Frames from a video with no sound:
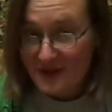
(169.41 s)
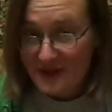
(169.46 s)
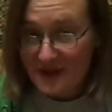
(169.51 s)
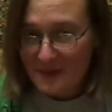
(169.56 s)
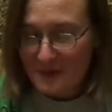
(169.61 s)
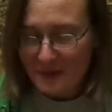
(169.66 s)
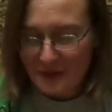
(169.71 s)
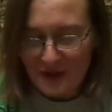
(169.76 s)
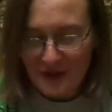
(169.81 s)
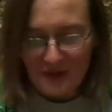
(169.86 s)

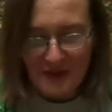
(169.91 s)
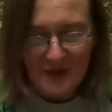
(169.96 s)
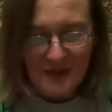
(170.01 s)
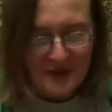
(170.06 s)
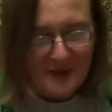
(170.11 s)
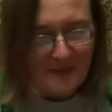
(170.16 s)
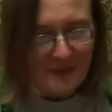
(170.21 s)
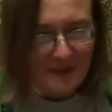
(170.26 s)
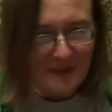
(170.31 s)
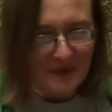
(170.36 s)
кому
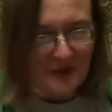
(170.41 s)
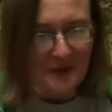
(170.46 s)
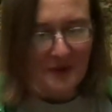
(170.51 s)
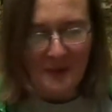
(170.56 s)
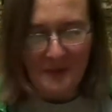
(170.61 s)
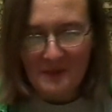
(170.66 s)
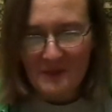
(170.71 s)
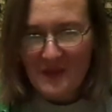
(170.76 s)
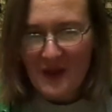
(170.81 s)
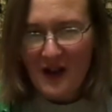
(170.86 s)
неизвестно, повторю,
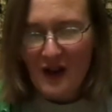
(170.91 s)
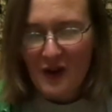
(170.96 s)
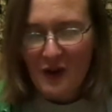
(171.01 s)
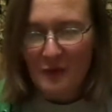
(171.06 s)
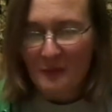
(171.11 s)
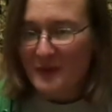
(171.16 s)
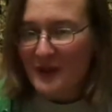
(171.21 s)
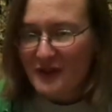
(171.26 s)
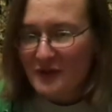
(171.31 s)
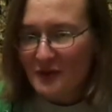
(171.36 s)
у
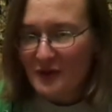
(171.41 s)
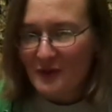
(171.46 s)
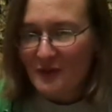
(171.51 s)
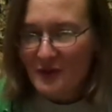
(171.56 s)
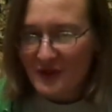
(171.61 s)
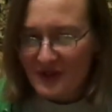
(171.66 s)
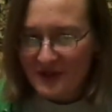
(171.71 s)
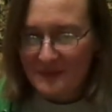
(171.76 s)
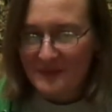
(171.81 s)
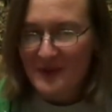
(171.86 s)
меня нулевой
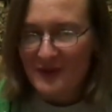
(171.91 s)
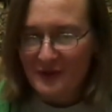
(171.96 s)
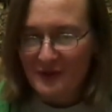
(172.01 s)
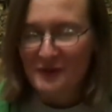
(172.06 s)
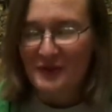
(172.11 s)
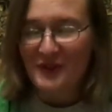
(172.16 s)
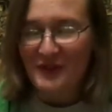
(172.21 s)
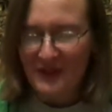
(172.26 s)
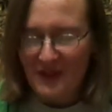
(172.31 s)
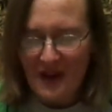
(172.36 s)
размер
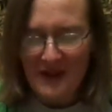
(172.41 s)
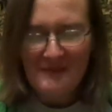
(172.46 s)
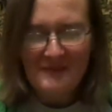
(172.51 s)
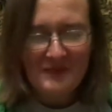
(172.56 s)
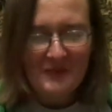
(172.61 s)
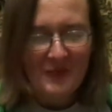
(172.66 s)
груди, да,